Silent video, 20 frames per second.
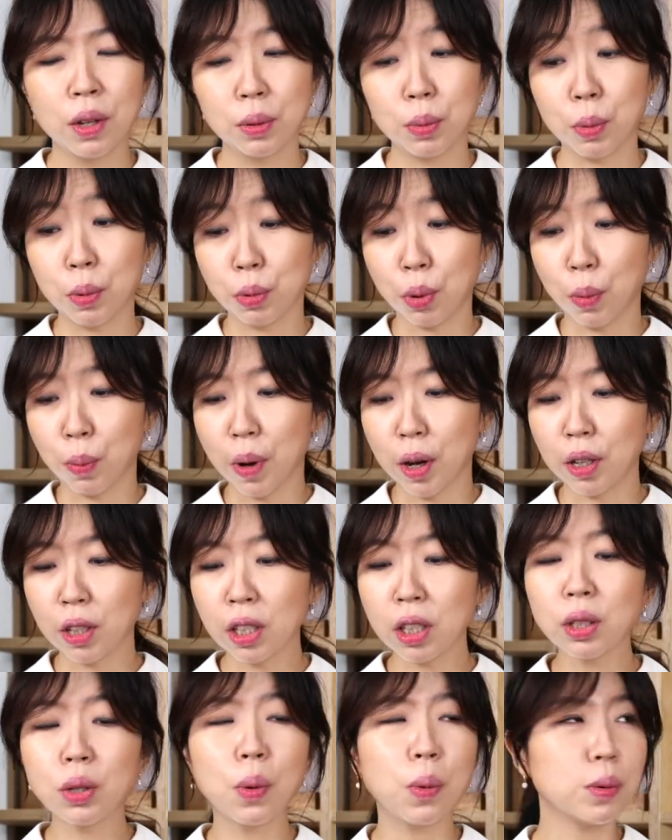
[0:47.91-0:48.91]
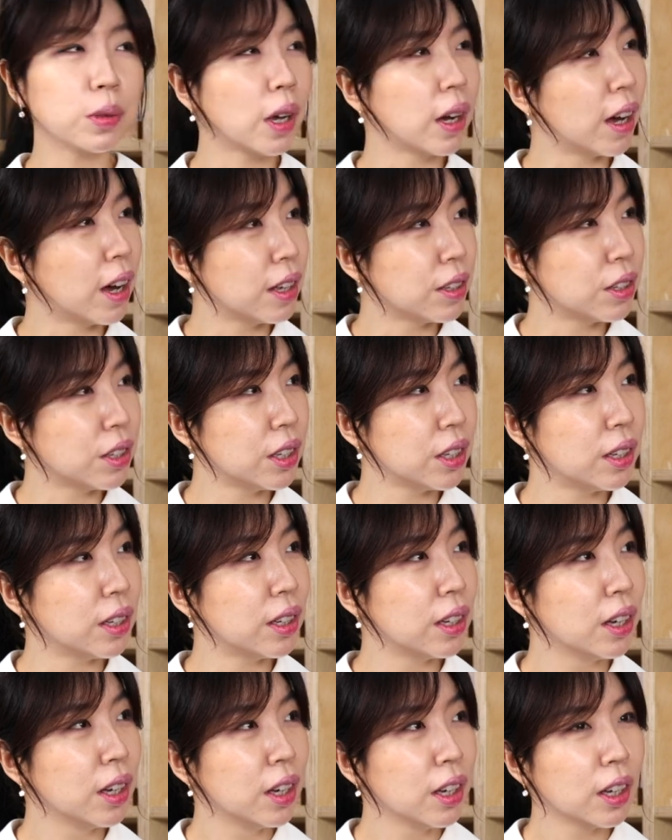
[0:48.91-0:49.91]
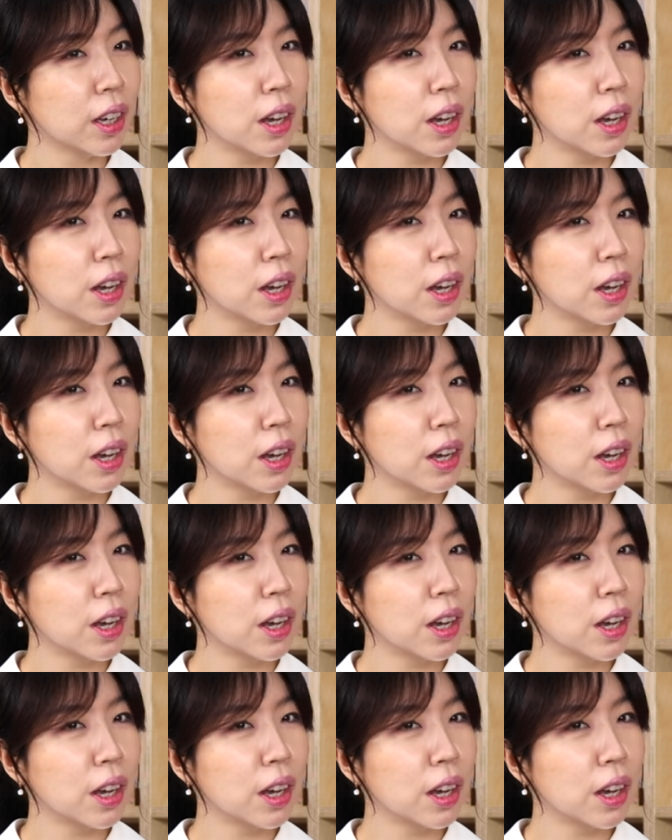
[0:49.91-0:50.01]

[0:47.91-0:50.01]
뭐 정말 큰 공사까지